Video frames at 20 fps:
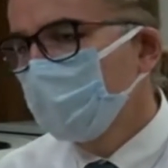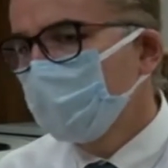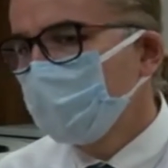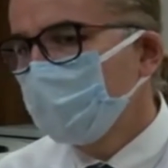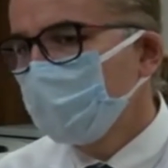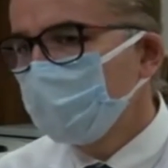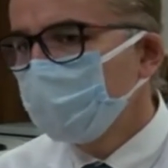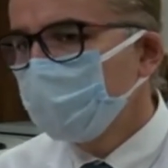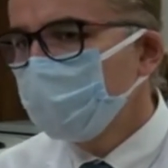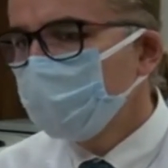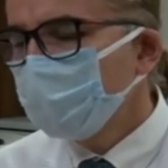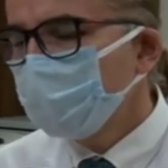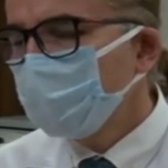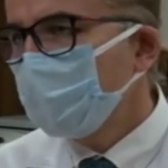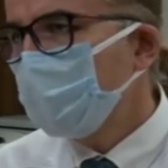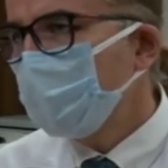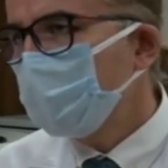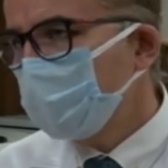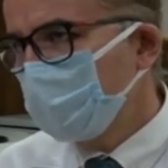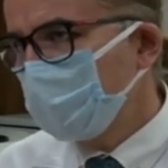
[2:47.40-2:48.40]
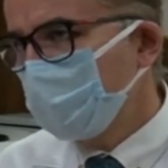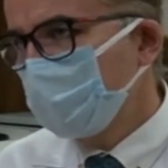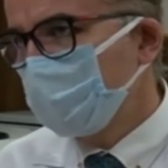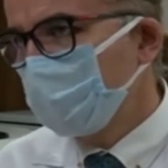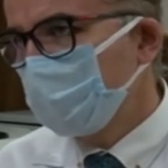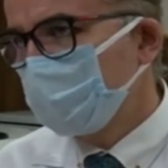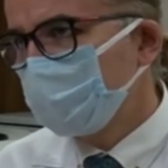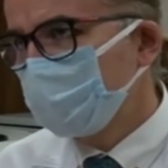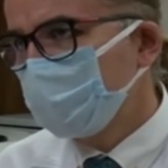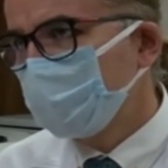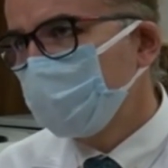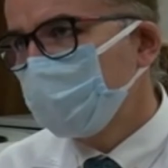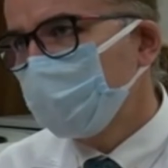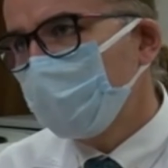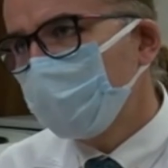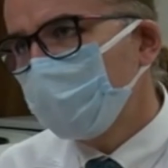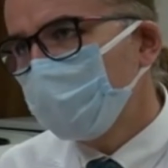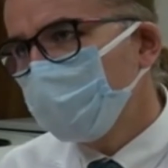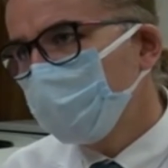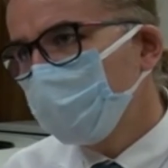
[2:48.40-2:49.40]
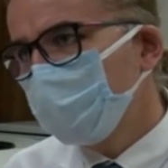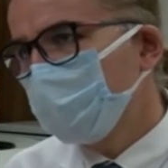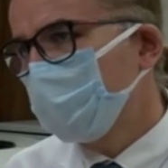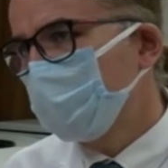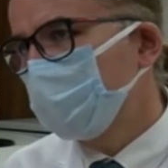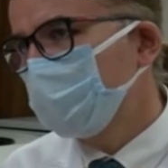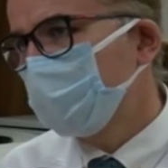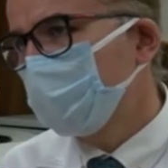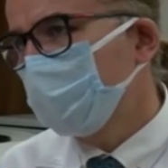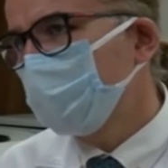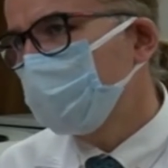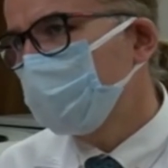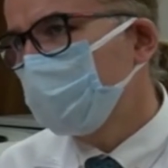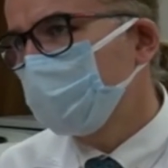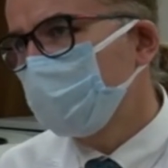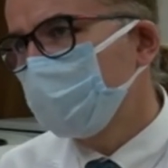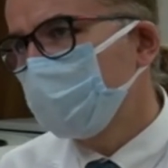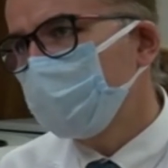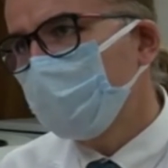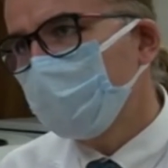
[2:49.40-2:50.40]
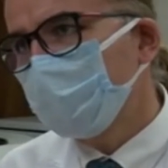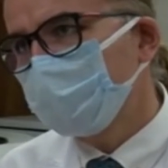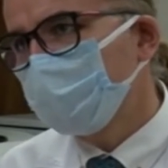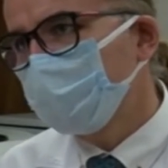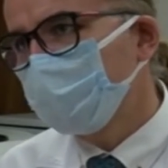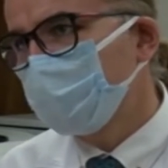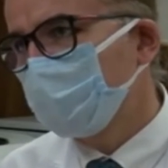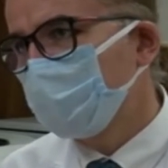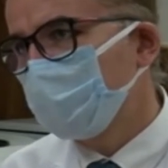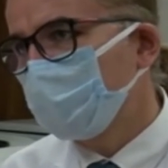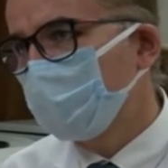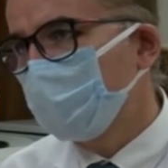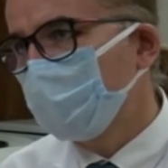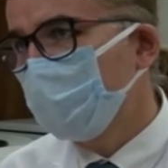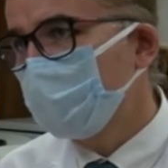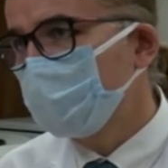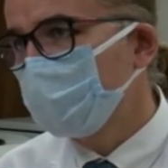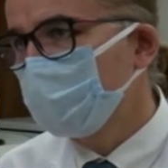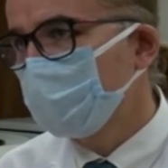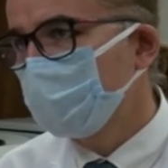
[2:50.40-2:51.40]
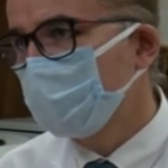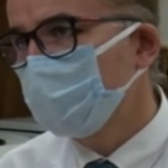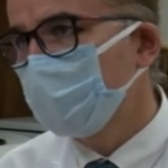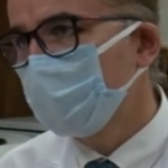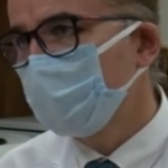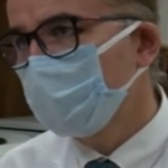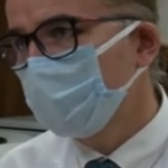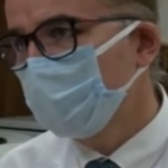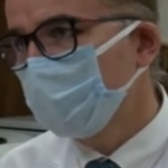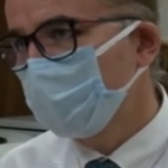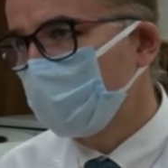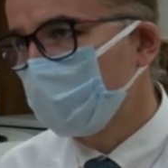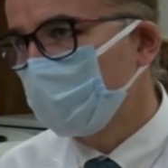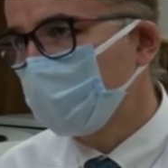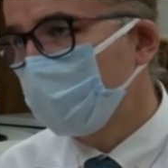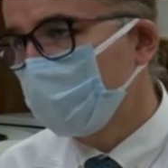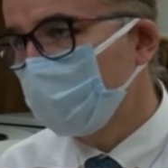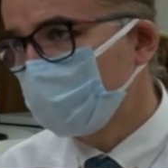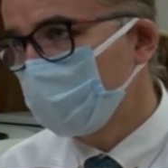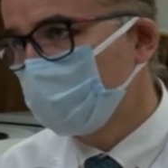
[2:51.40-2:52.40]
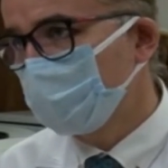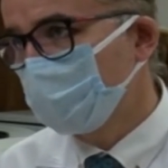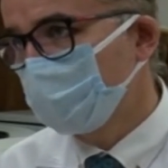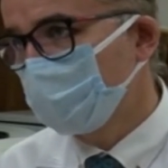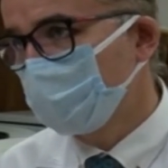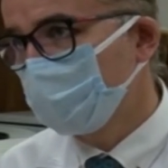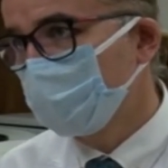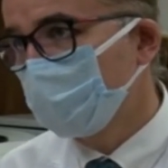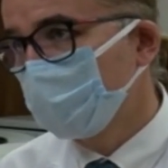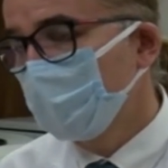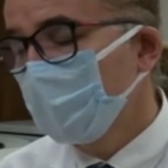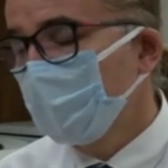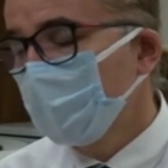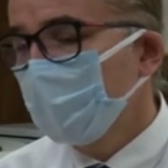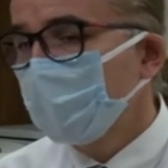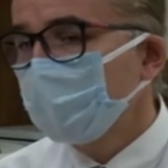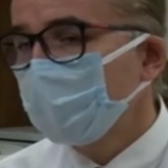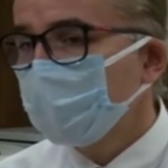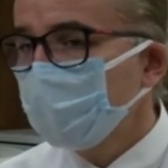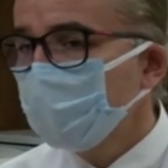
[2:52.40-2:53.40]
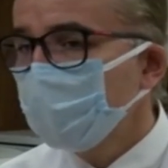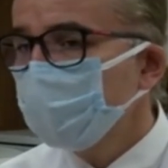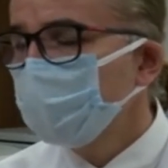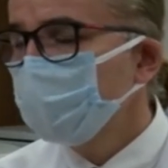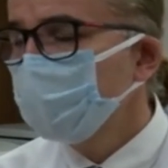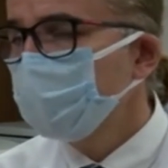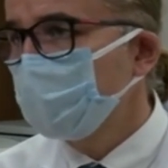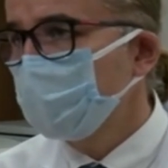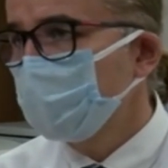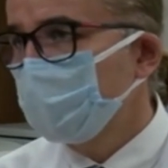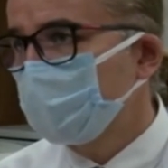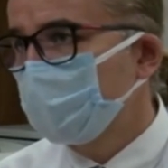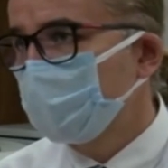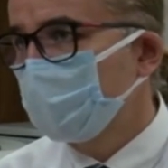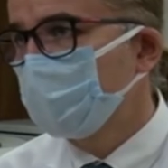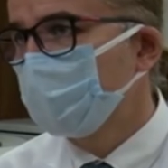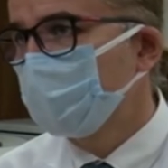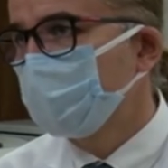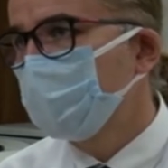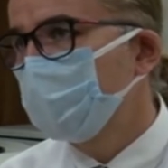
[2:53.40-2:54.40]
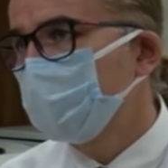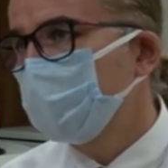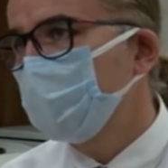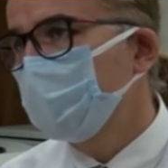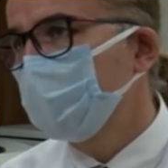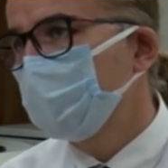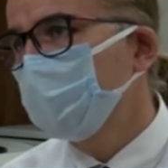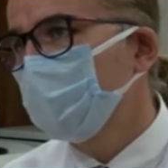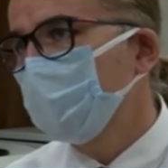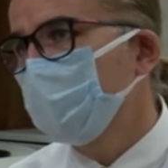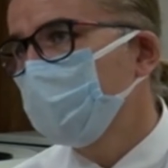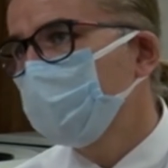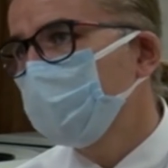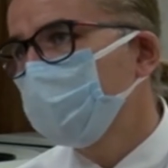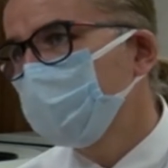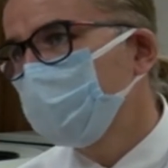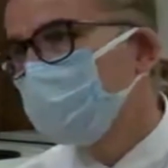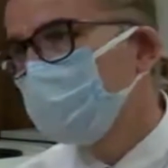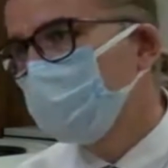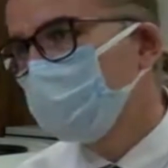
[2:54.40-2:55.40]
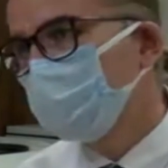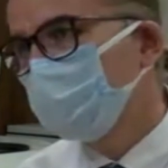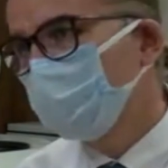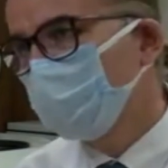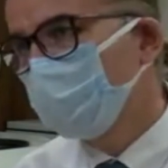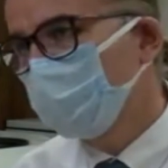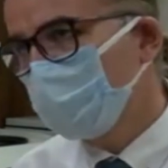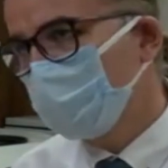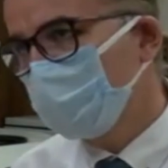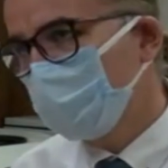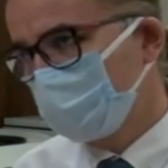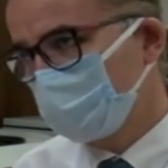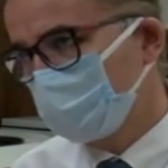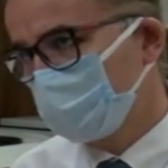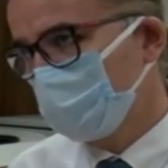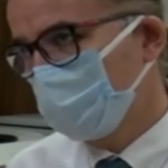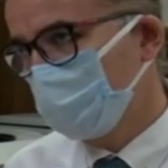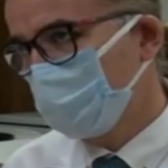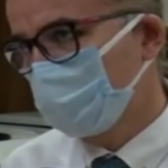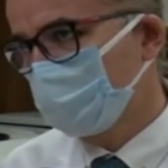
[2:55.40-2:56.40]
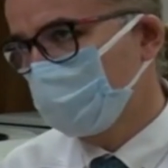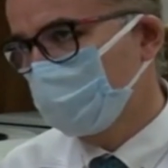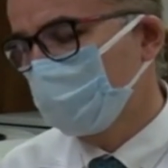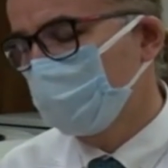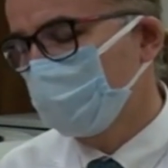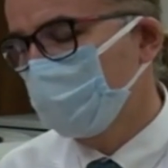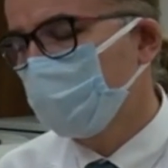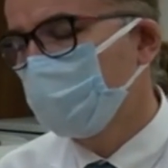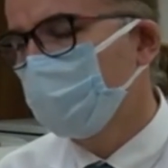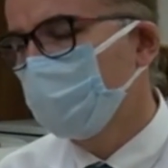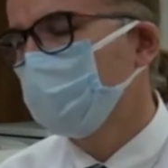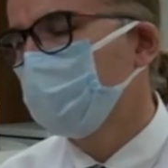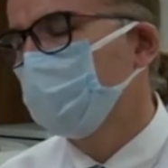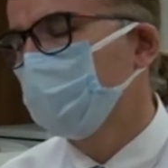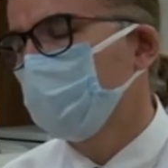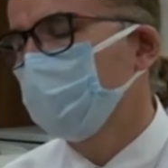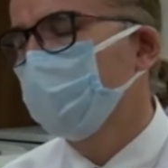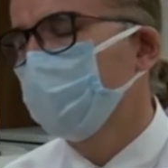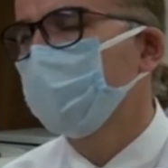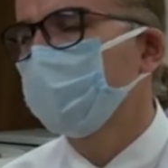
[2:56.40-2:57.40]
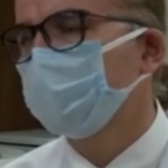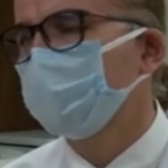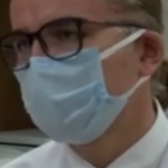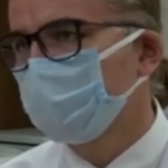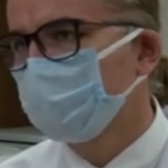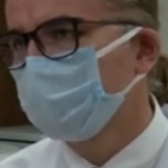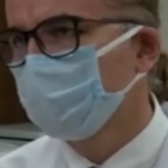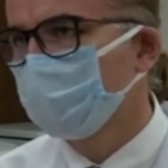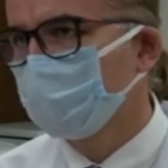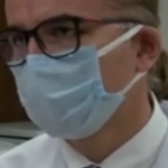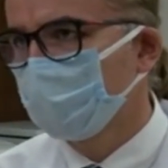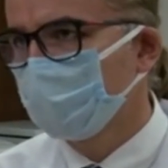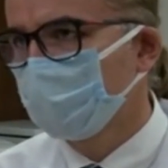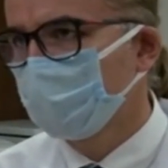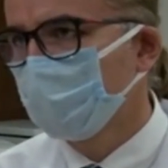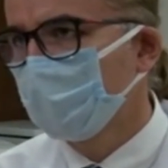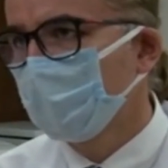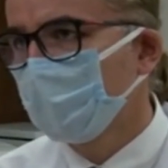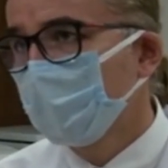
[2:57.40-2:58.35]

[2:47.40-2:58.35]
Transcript: Ee, bunu da yapmayalım artık. Yani bu bayramda insanlar rahat bir şekilde her şeyi belli bir oranda yesin diyoruz. Ha tabii şunu söylemek lazım. Kişilerin eğer bir kronik bir hastalığı varsa, diyabet gibi, hipertansiyon gibi